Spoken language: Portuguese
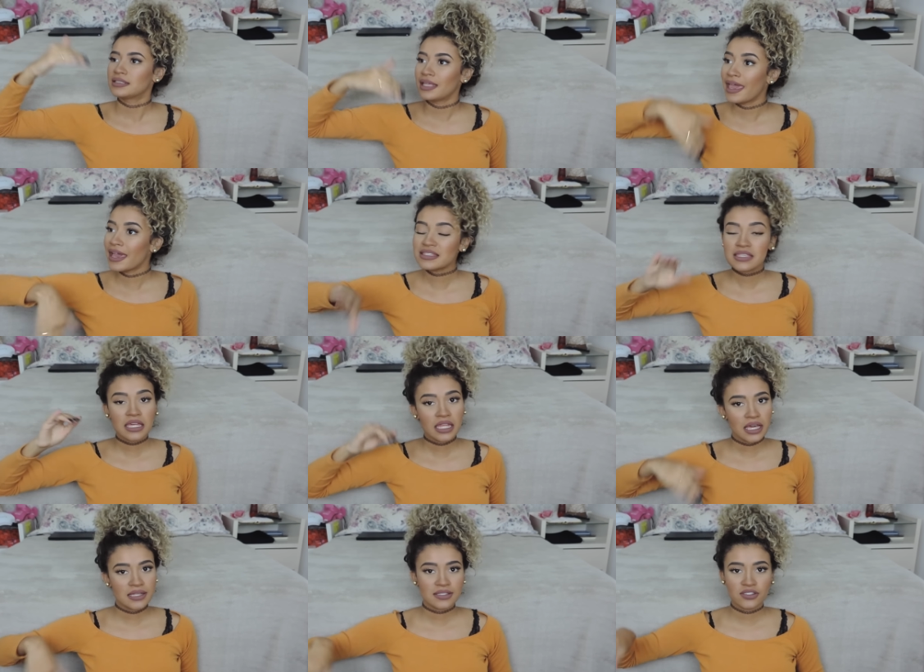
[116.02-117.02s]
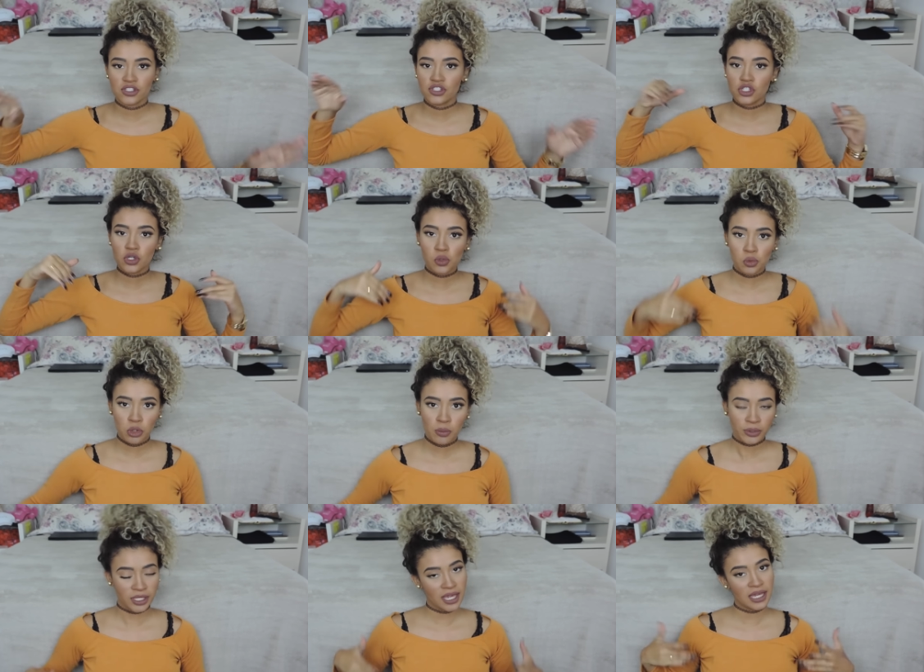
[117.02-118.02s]
Até as crianças a gente
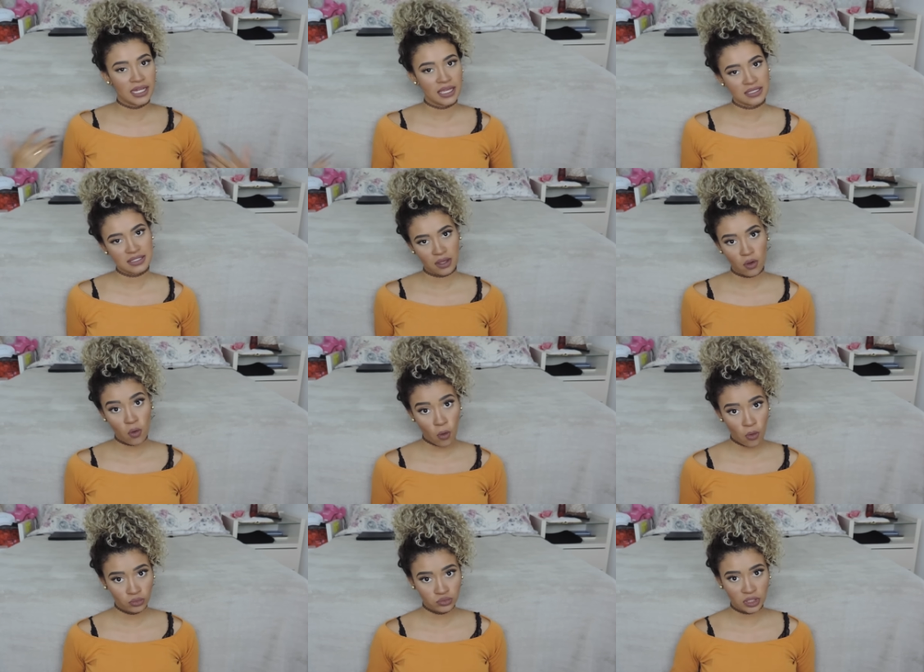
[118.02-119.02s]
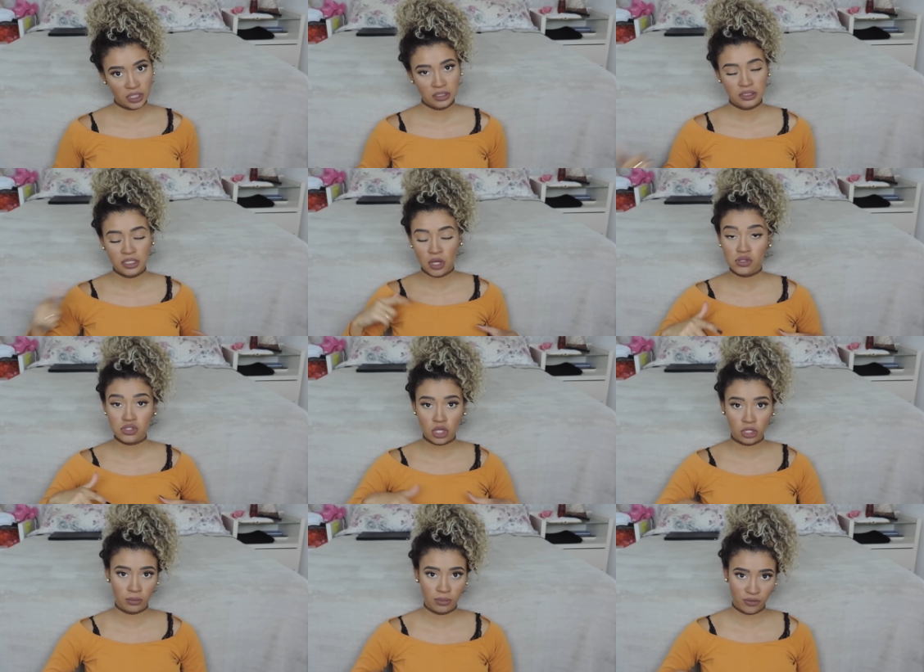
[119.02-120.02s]
incluiu, porque criança conta, não
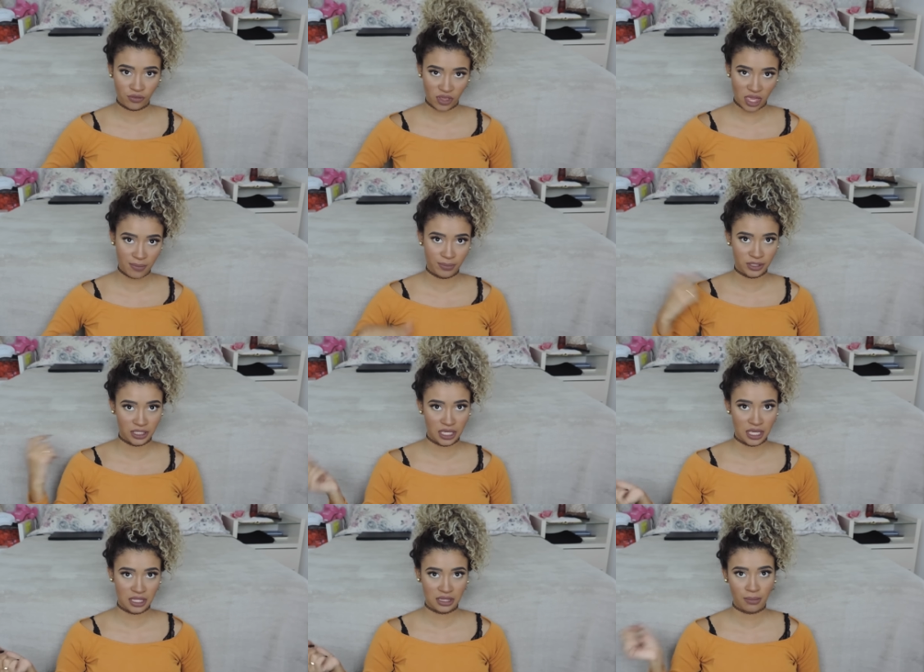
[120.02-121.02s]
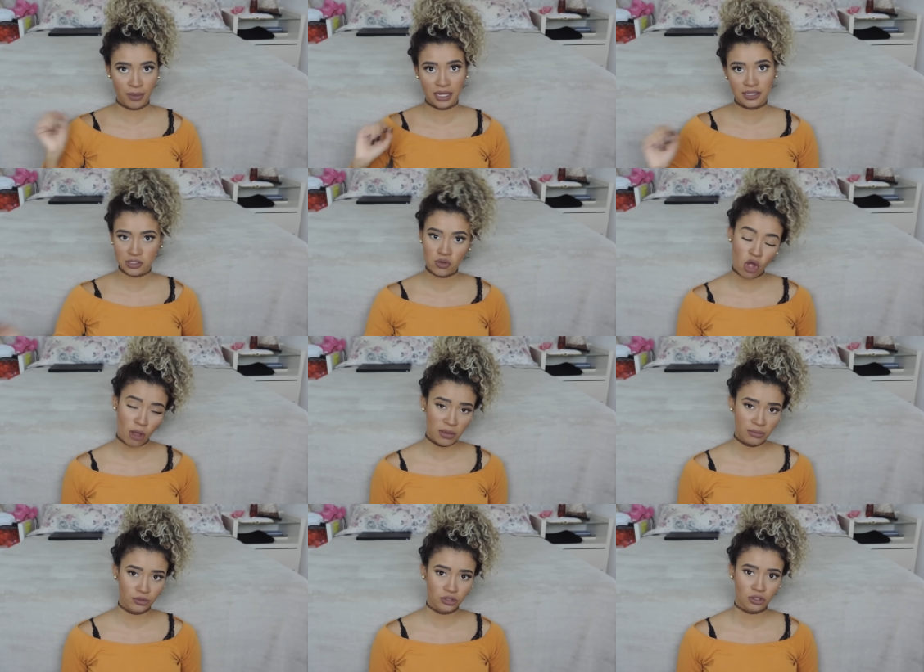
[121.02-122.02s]
só no buffet, porque também elas não
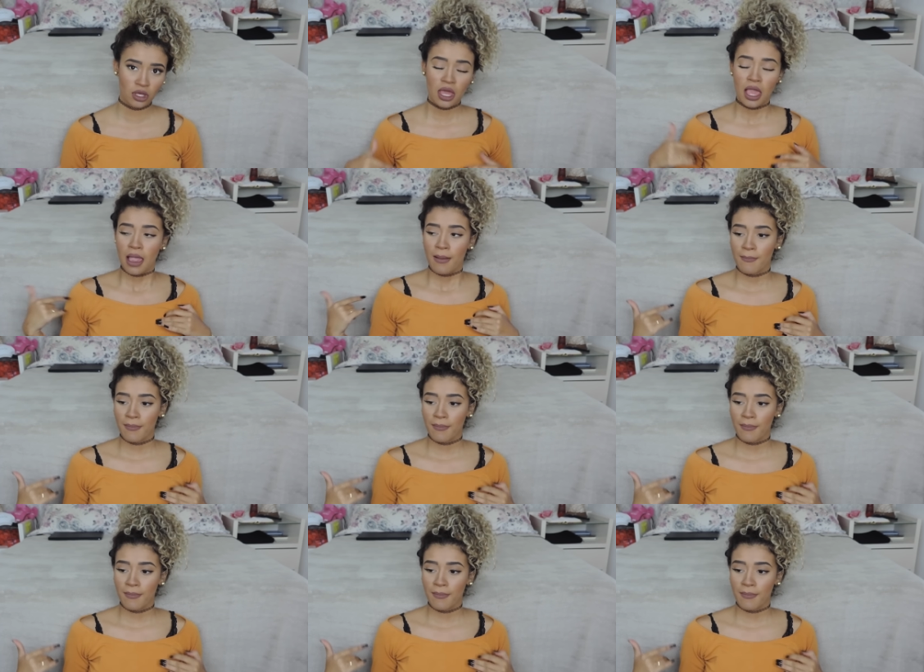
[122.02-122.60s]
comem muito,